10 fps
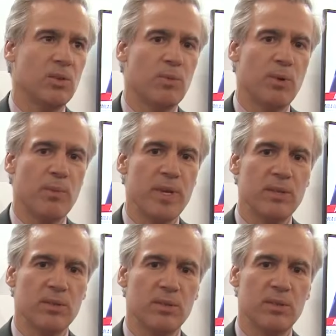los
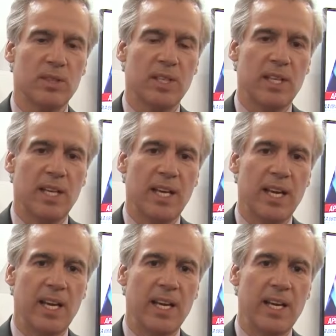compromisos
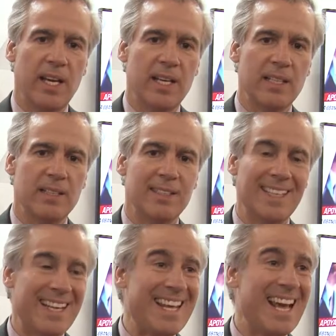eh, de
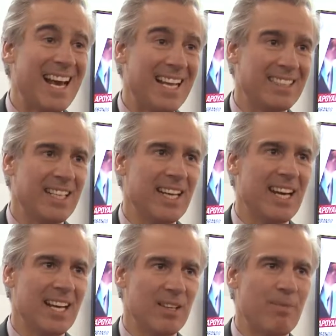energía
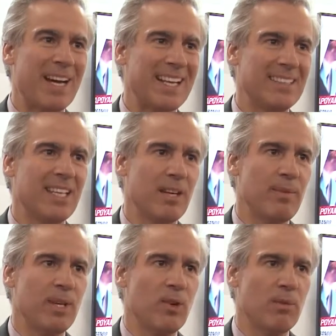eléctrica del parque
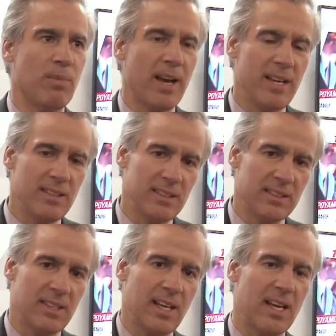térmico del país, en
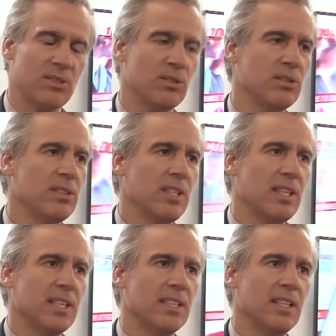este caso
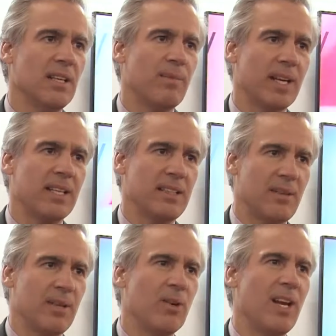del parque
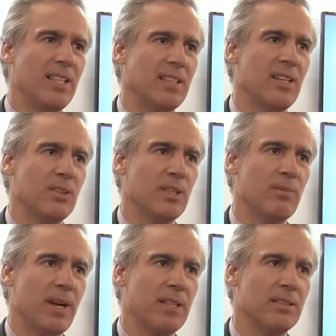térmico del interior
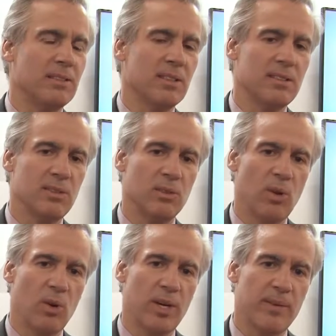del país. Entonces, si
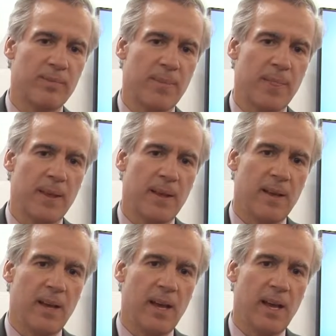uno logra
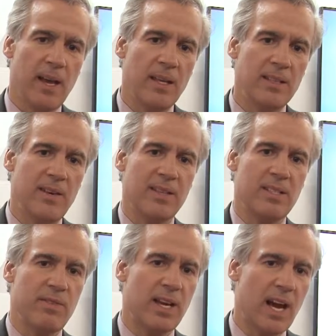eh,
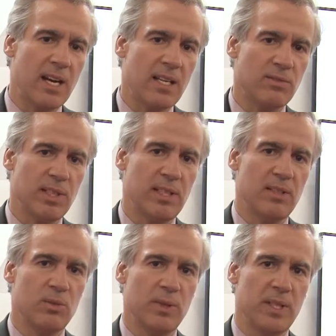diversificar las
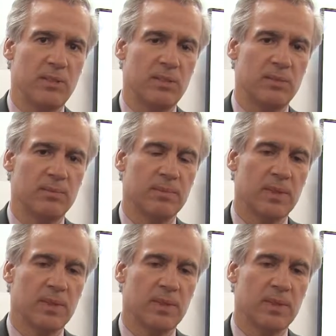fuentes de suministro,